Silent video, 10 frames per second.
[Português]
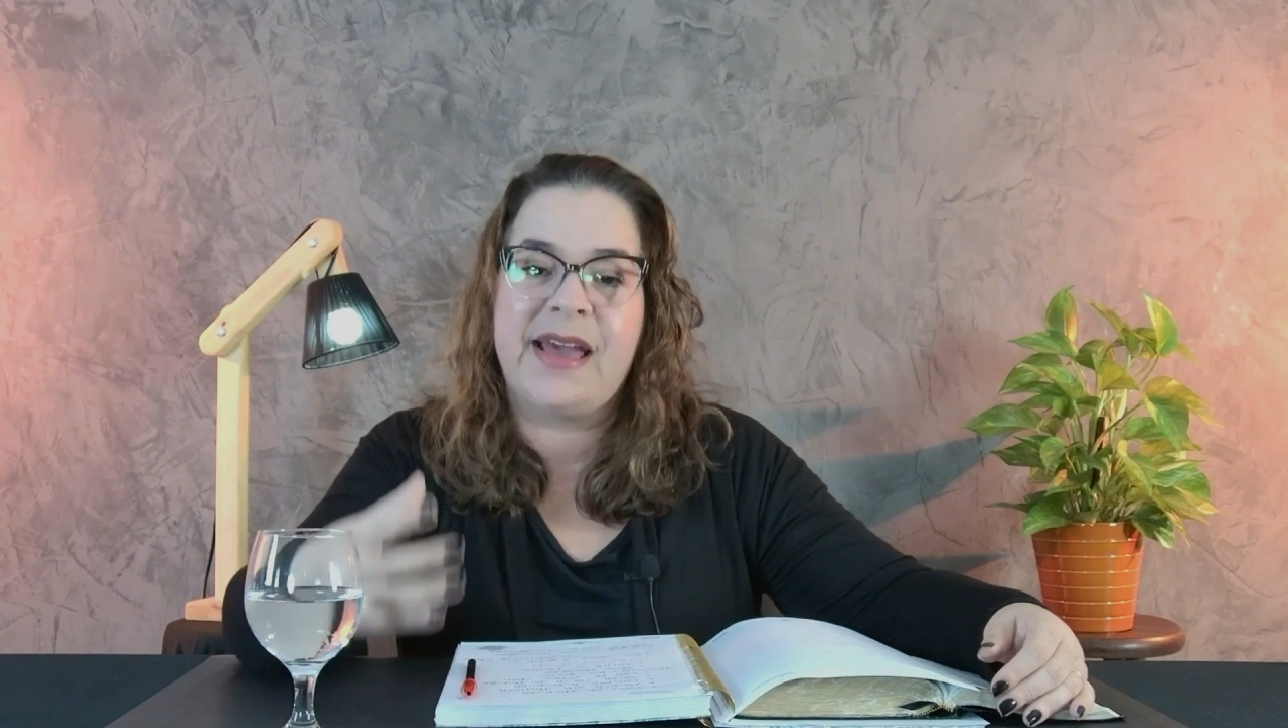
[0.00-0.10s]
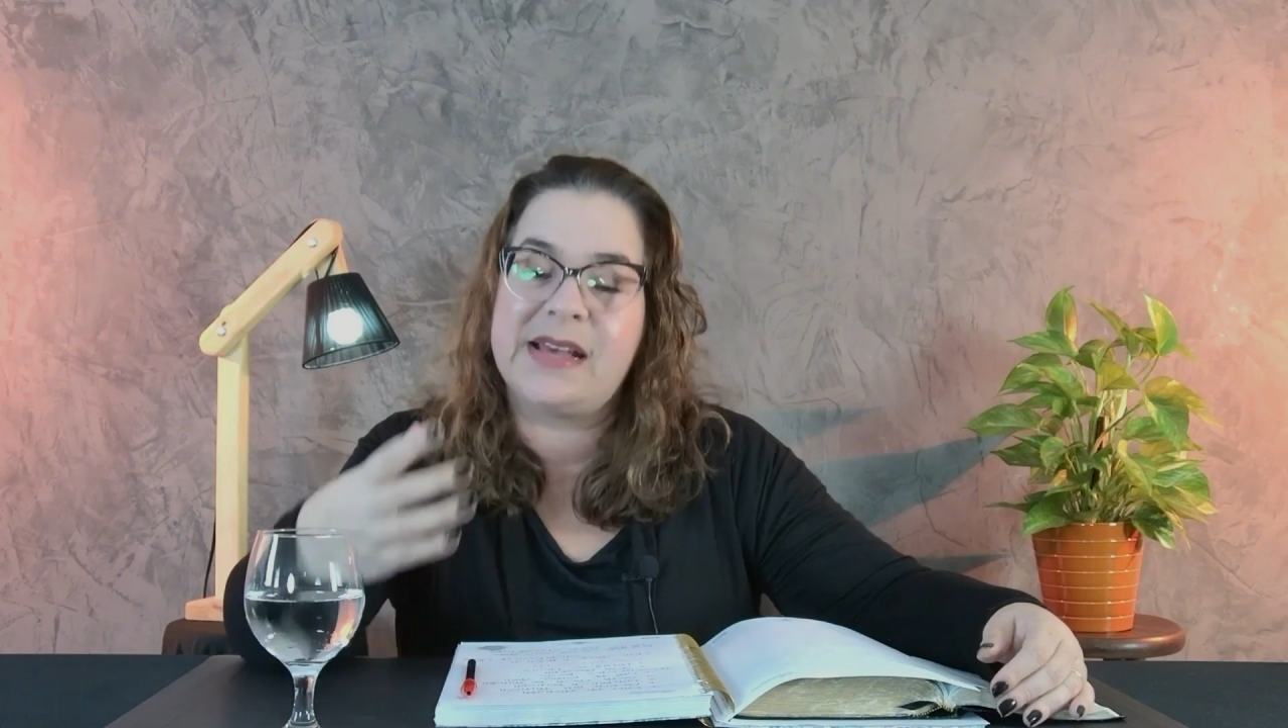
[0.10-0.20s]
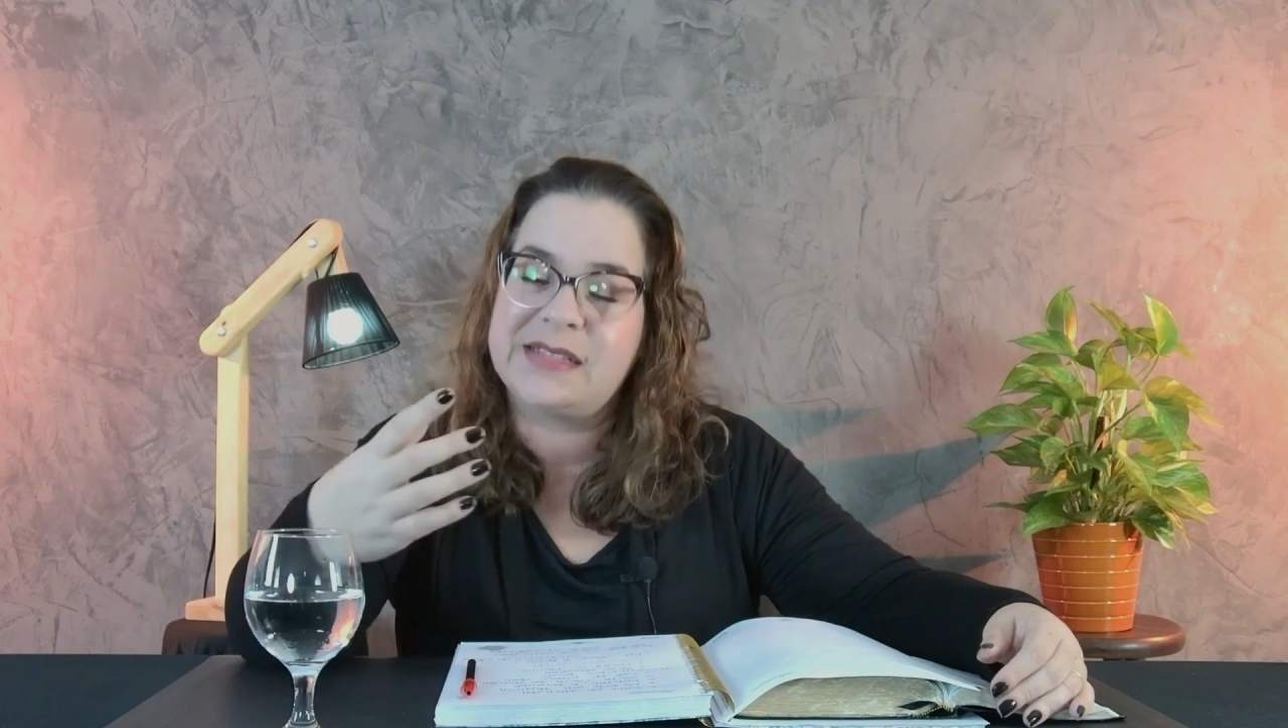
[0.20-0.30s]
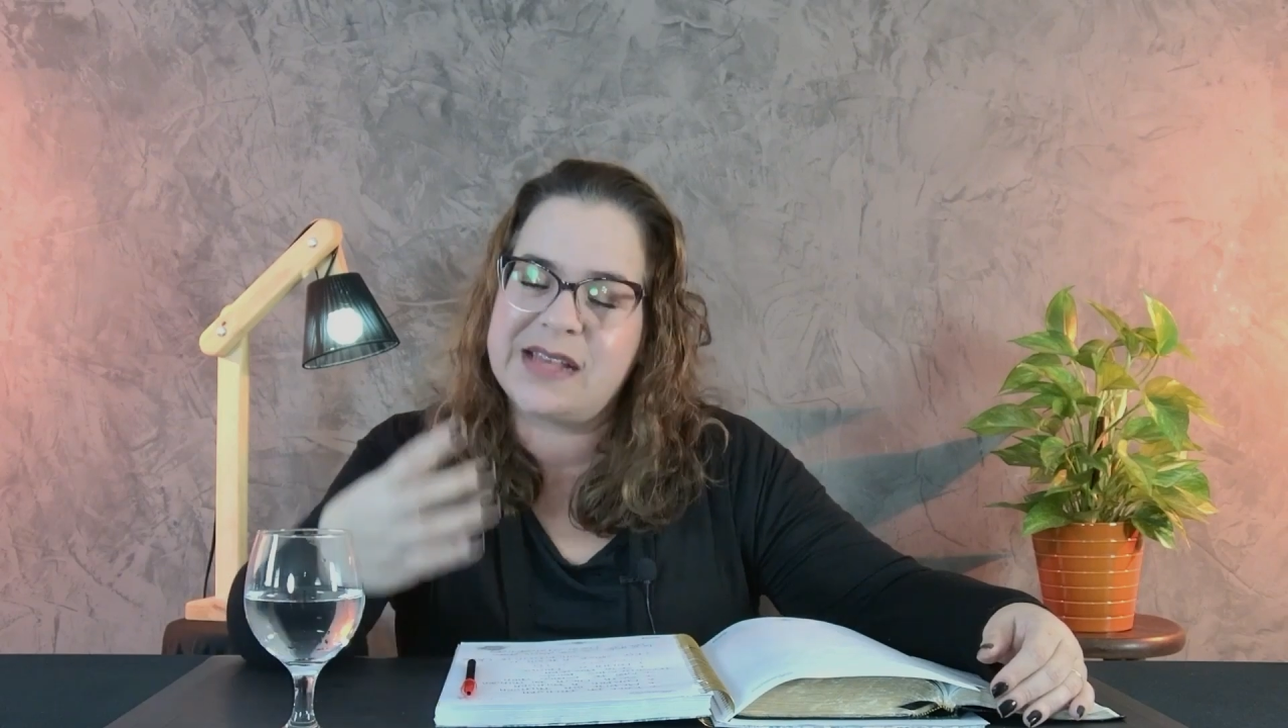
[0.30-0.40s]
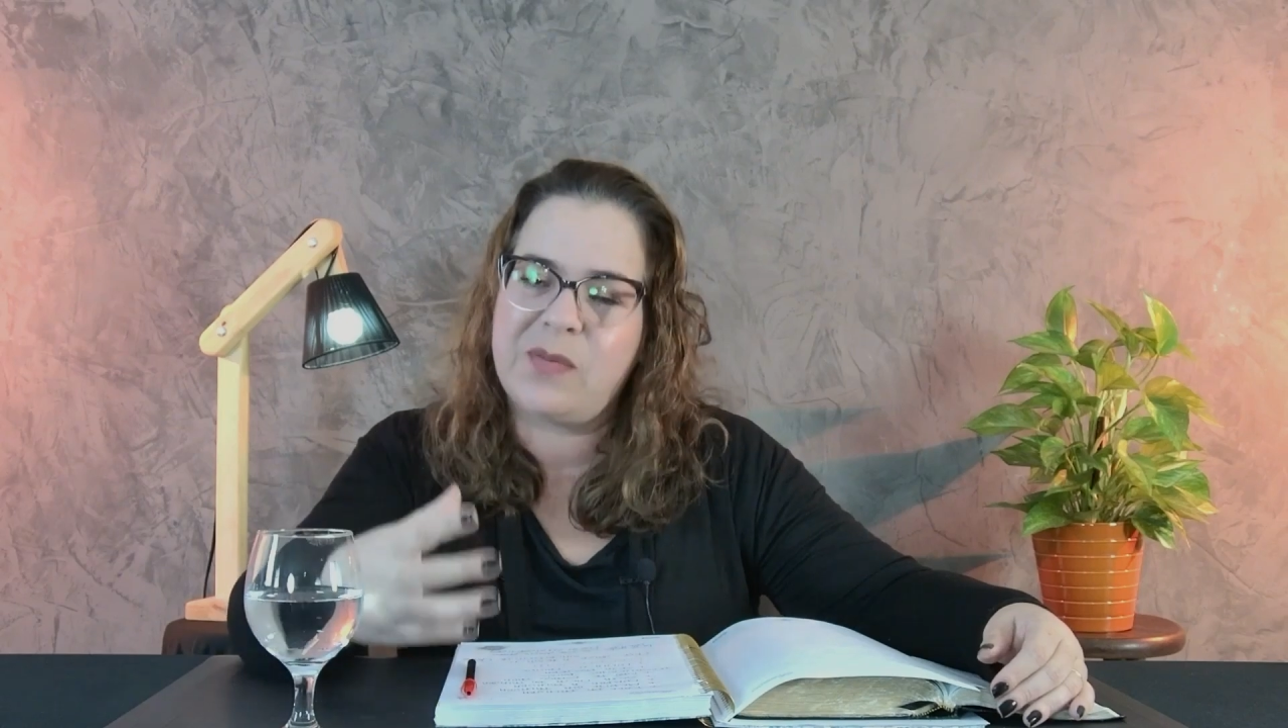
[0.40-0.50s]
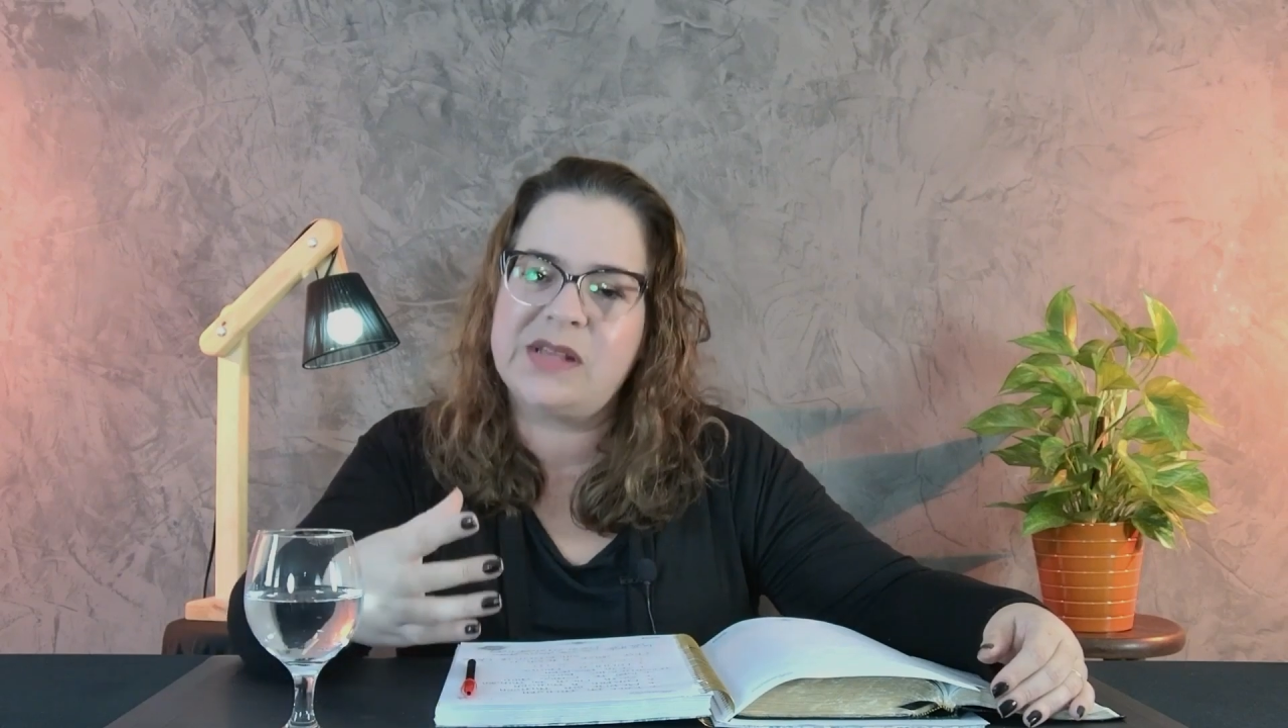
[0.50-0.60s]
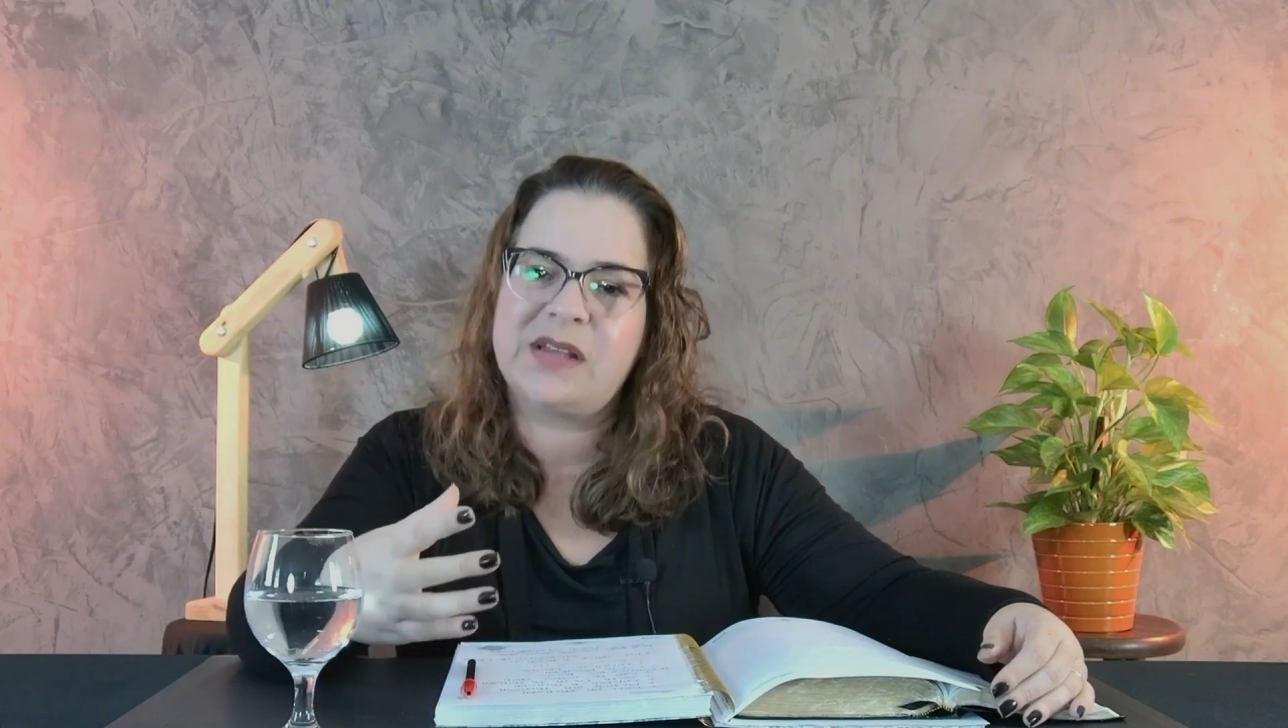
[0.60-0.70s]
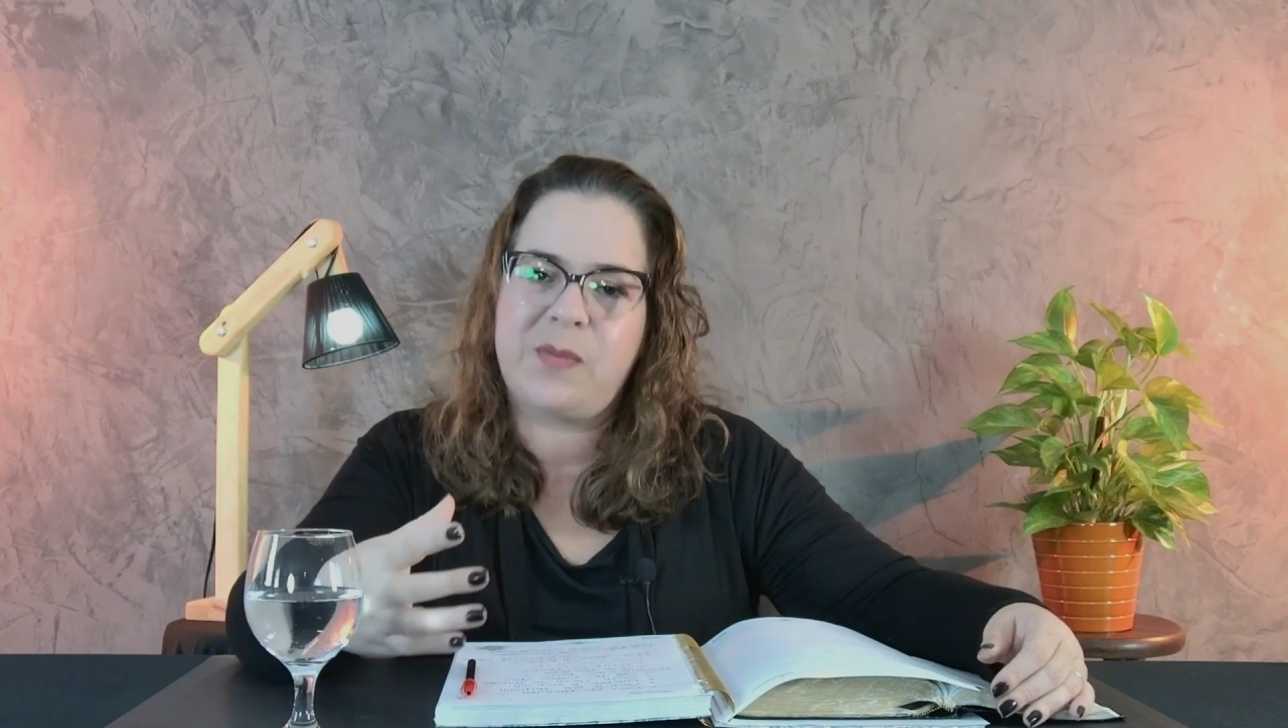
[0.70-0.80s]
Receba essa